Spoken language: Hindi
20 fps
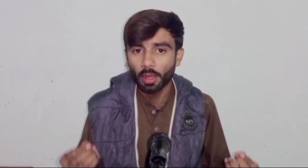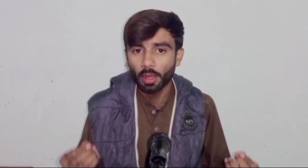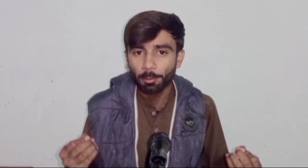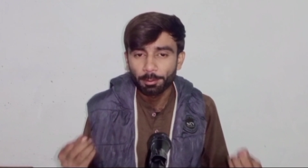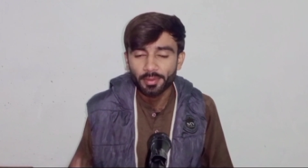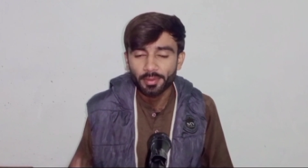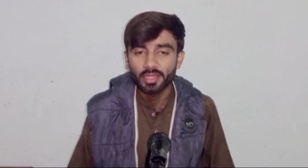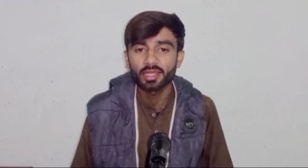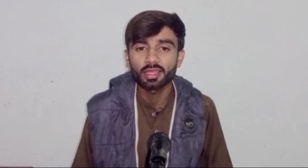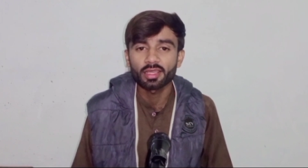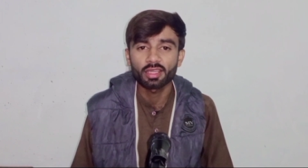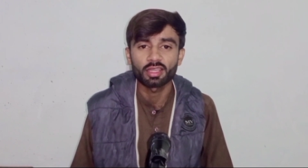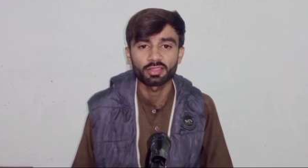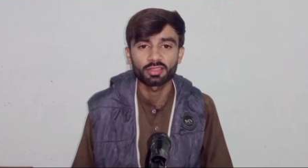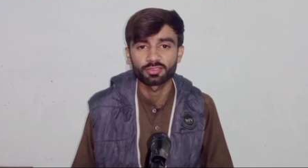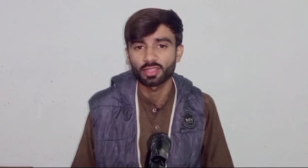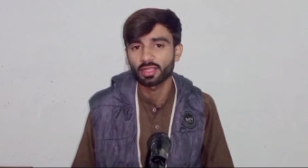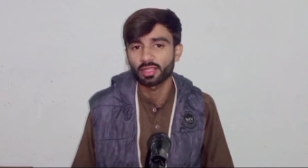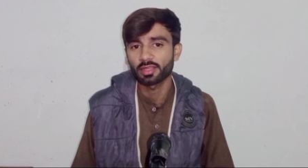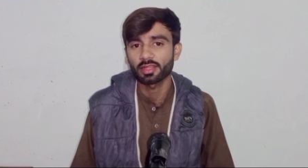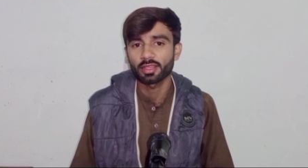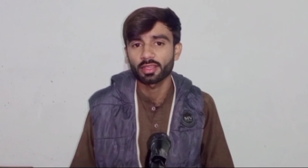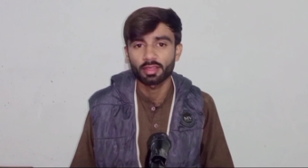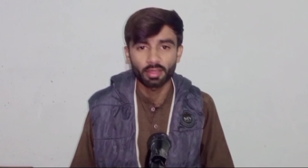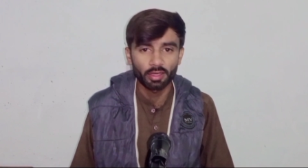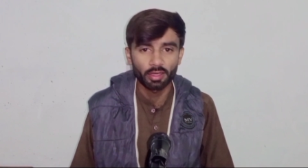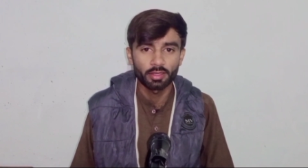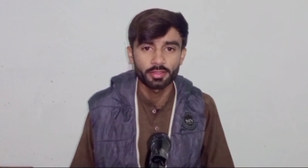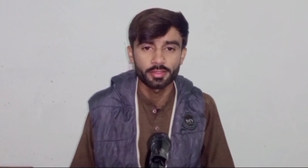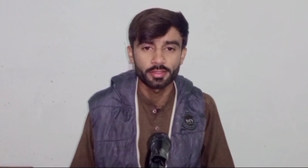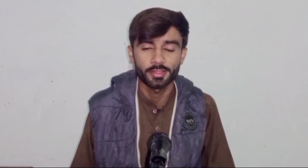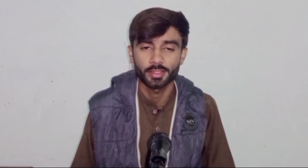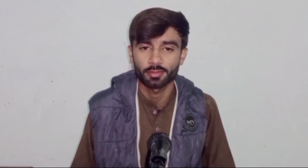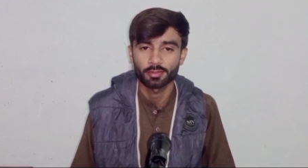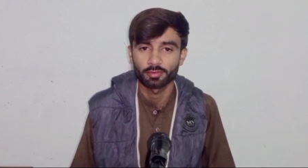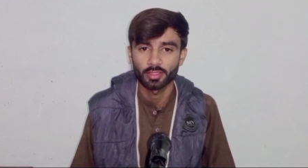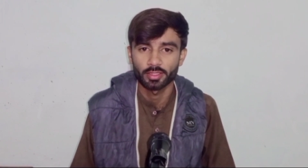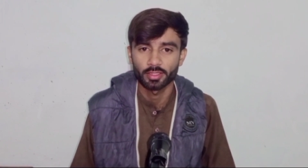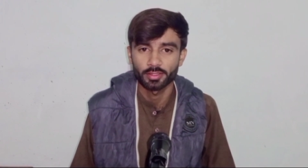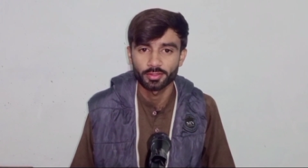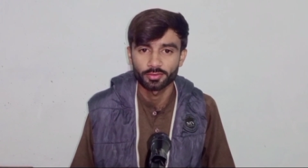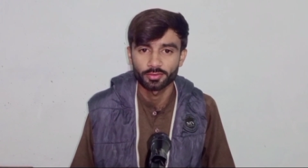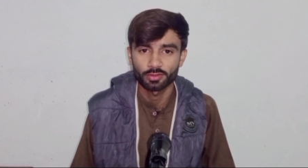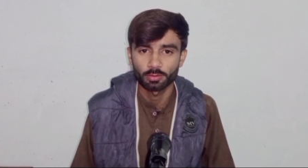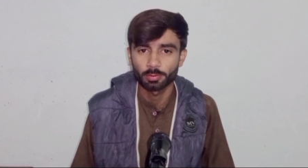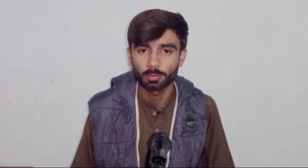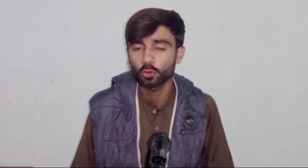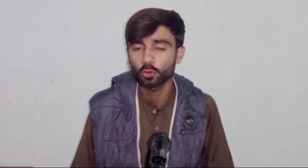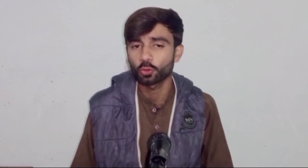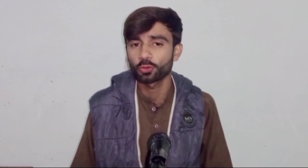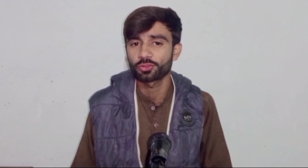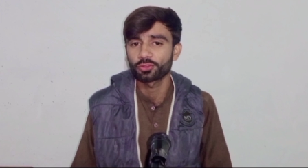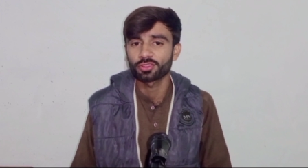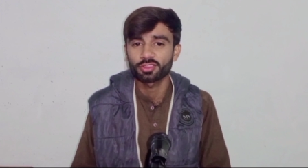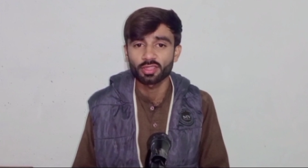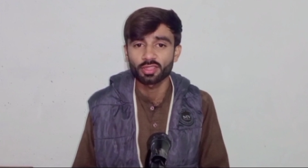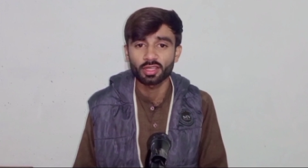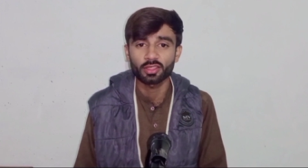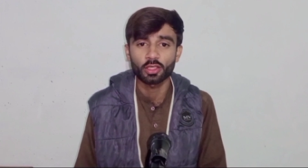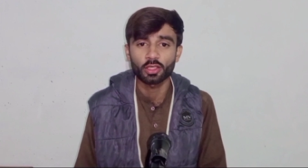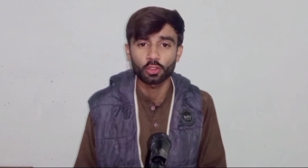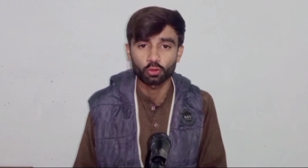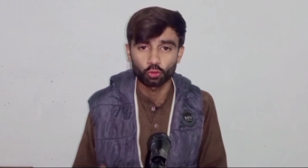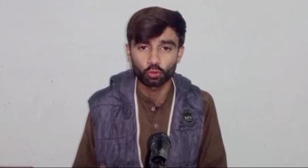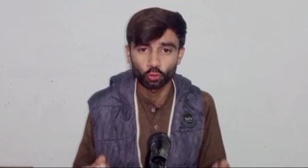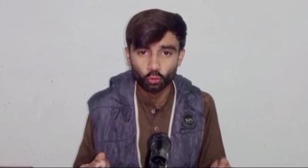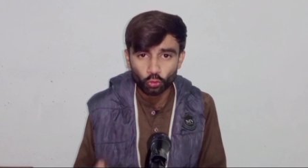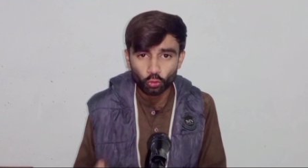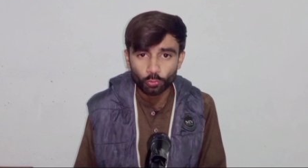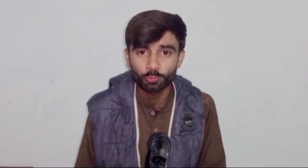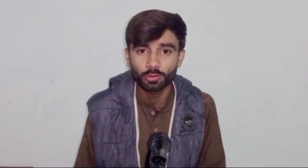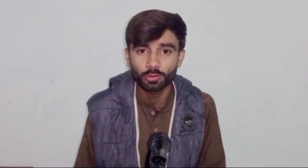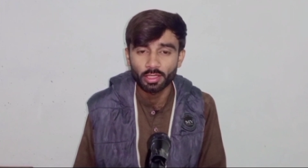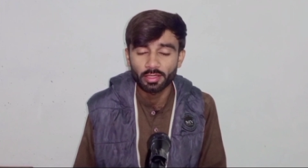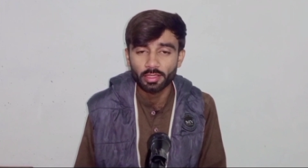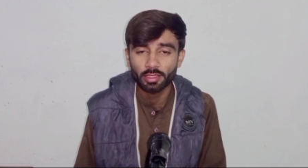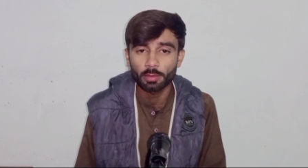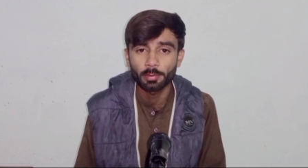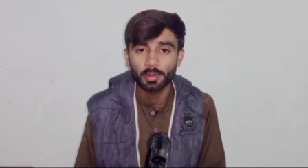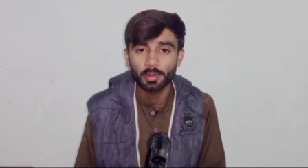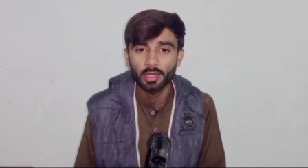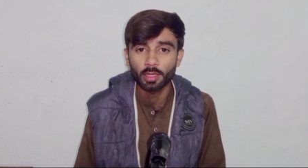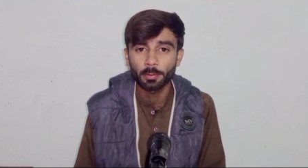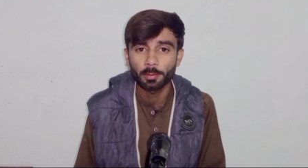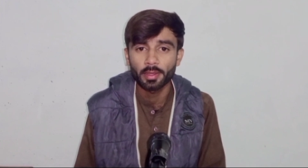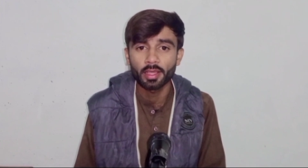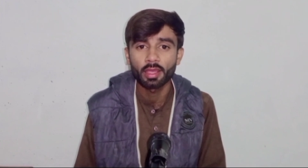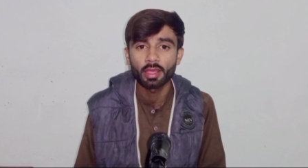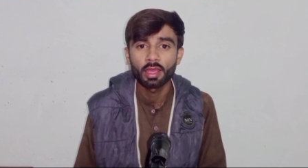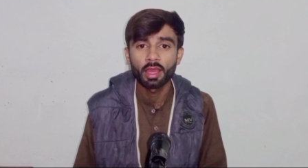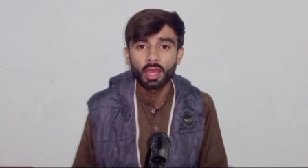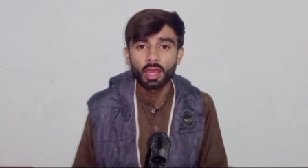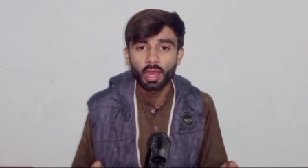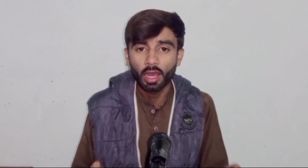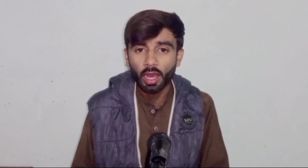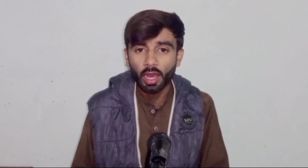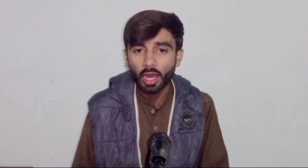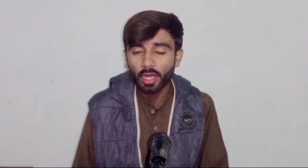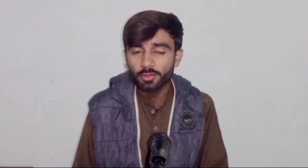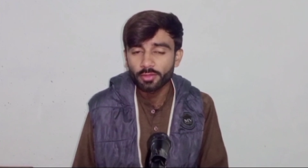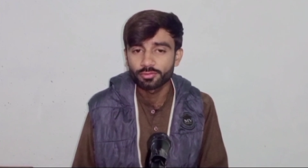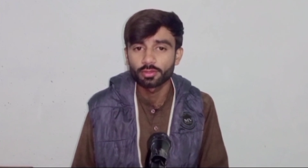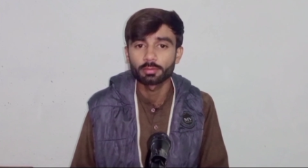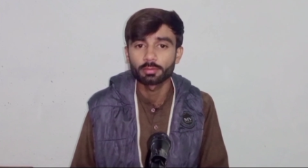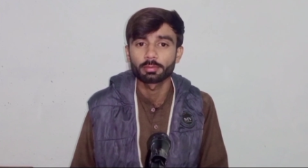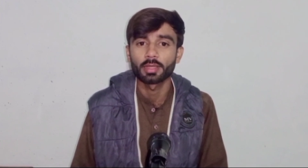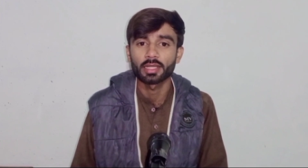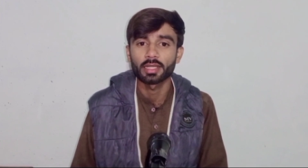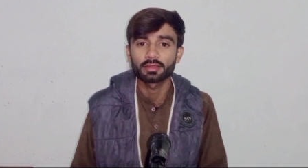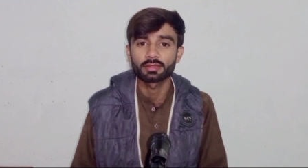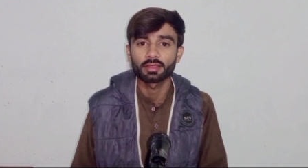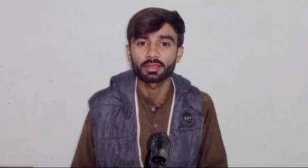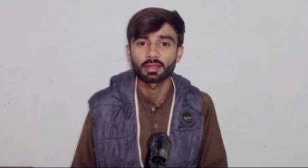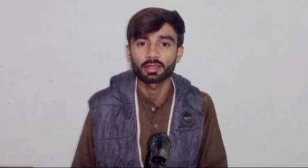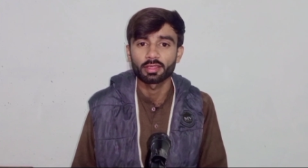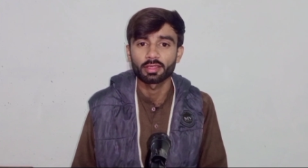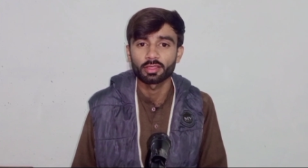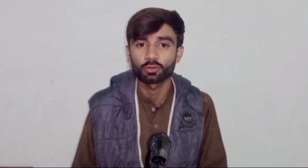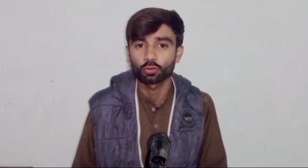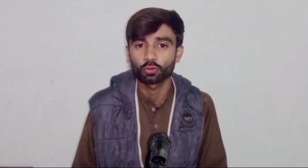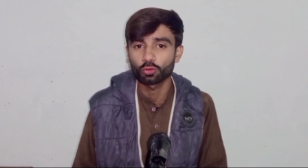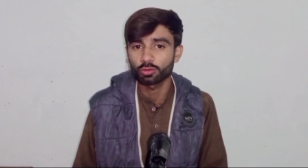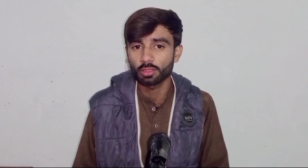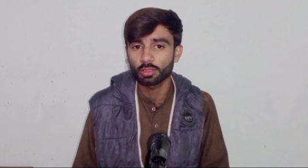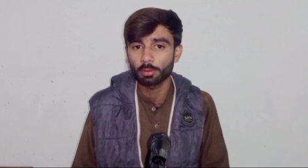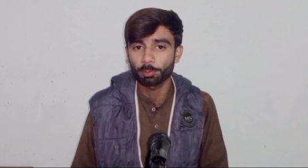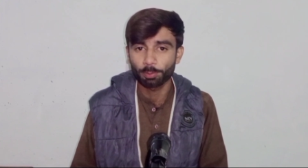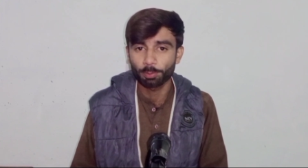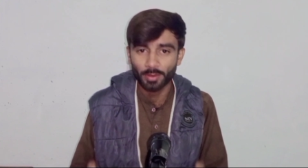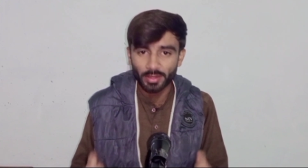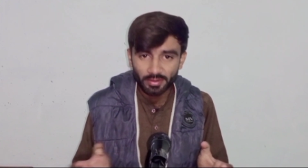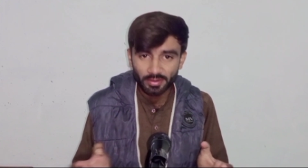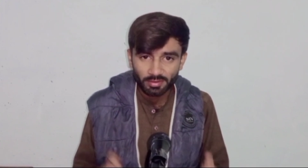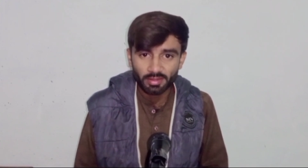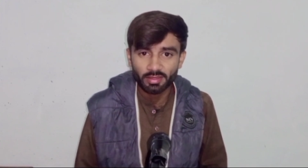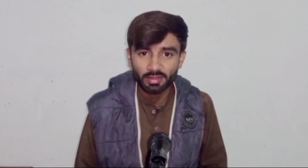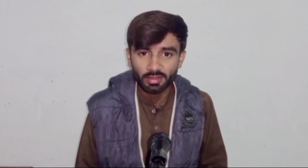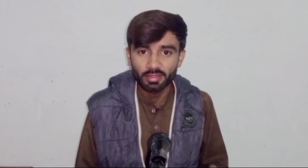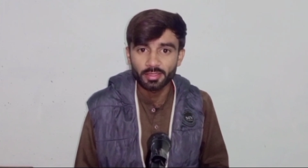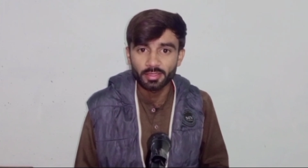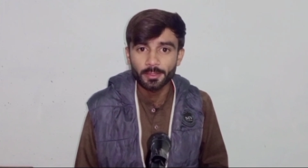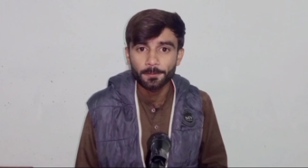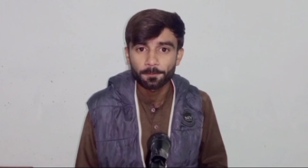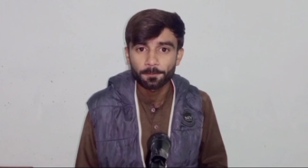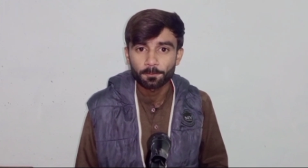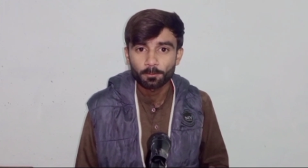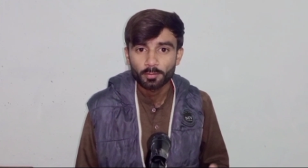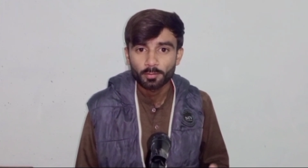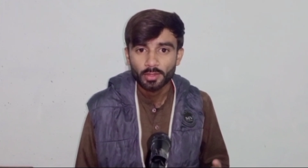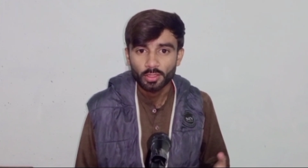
अपने ख़जाने खाली करवा लिए थे बिल्कुल इसी तरह के एक यूट्यूब चैनल के बारे में आज हम बात करेंगे जो इसका प्रैक्टिकली